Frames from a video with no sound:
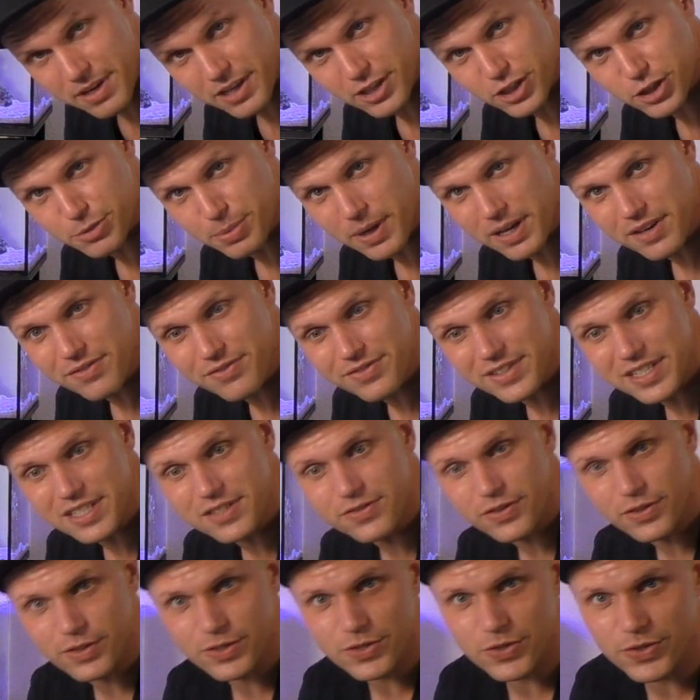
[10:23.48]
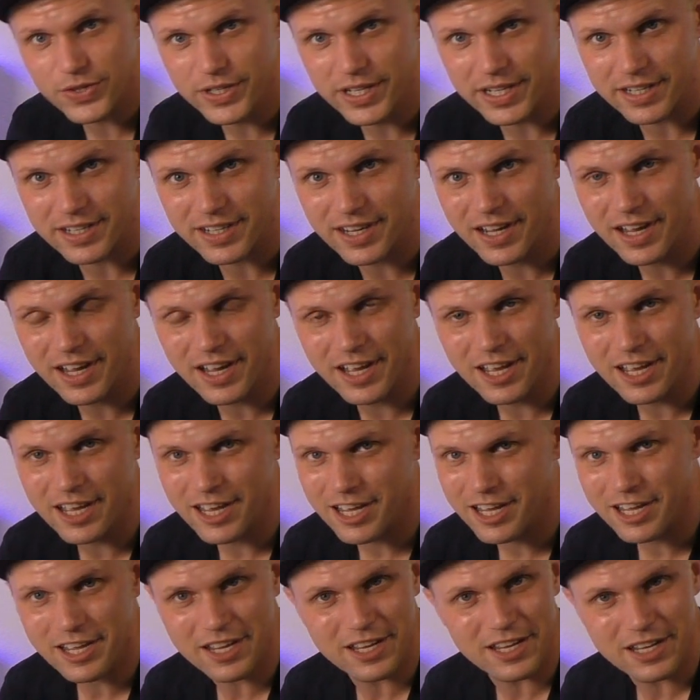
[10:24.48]
ich mal gespannt, wie es funktioniert.
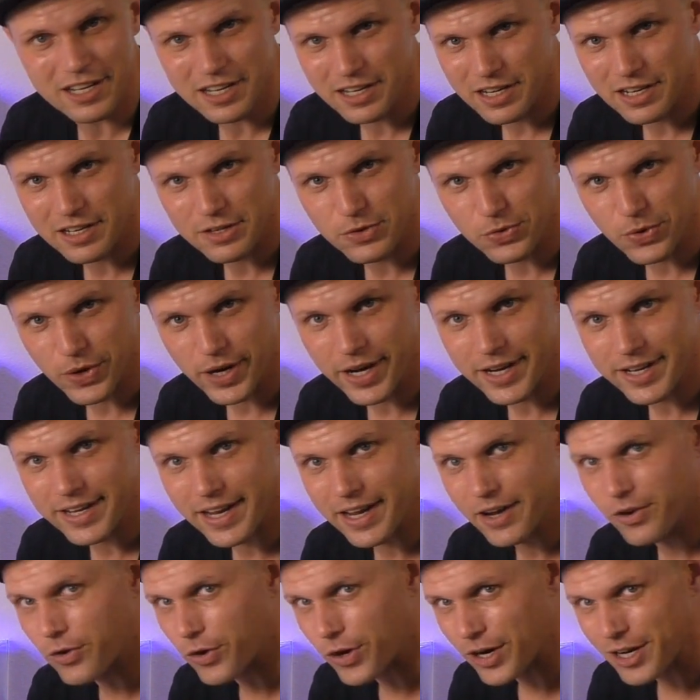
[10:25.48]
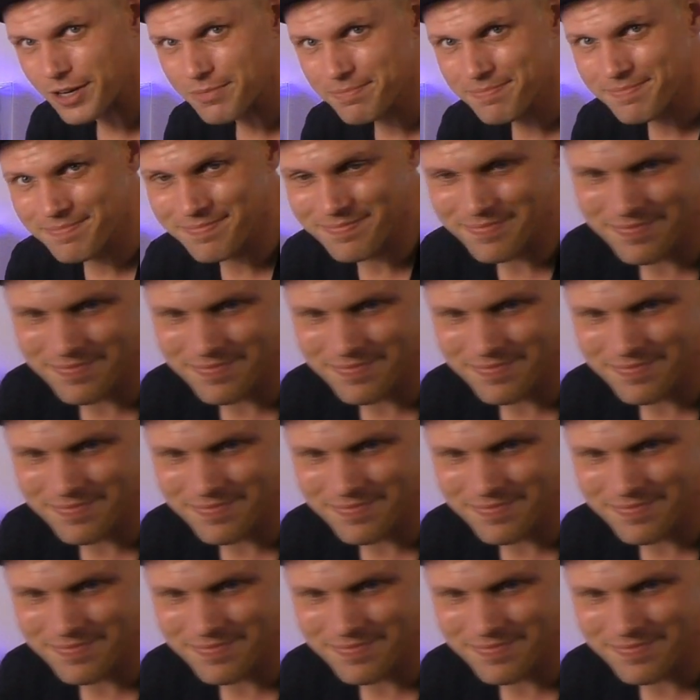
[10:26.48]
Try and Error.